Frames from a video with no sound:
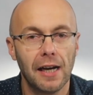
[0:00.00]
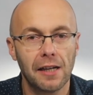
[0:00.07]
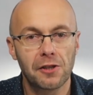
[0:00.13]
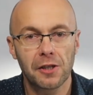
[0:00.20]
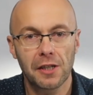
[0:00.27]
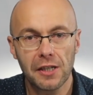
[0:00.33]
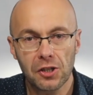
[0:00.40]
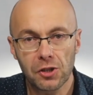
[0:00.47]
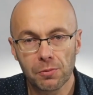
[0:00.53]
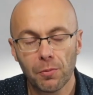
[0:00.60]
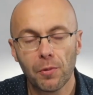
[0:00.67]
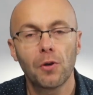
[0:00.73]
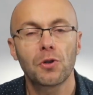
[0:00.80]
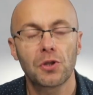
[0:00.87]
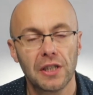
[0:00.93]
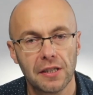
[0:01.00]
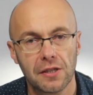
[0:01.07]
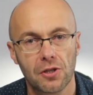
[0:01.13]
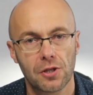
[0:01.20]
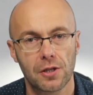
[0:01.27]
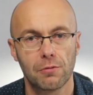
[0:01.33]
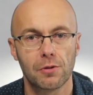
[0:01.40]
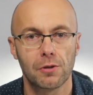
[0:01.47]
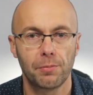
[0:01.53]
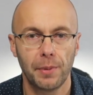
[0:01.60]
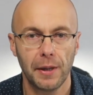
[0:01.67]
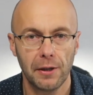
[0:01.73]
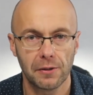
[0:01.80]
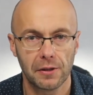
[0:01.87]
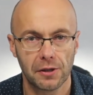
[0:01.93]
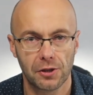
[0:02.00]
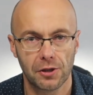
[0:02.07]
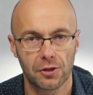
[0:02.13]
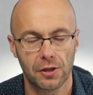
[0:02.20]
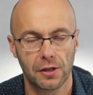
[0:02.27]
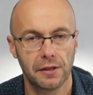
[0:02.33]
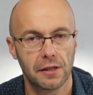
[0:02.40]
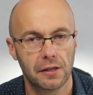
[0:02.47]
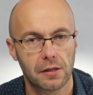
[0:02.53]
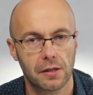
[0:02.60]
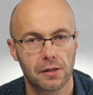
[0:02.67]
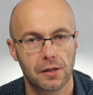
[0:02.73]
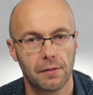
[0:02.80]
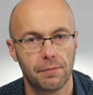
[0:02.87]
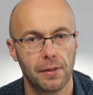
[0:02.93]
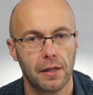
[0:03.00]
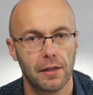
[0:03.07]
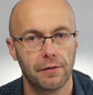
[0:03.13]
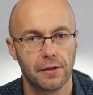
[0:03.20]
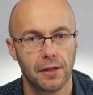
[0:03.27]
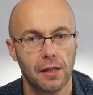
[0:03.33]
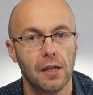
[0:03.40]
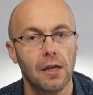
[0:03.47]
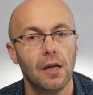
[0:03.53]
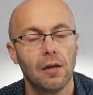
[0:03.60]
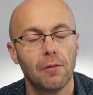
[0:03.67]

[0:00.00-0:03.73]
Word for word: A treść można jeszcze uzupełnić, jeżeli nie jesteście pewni.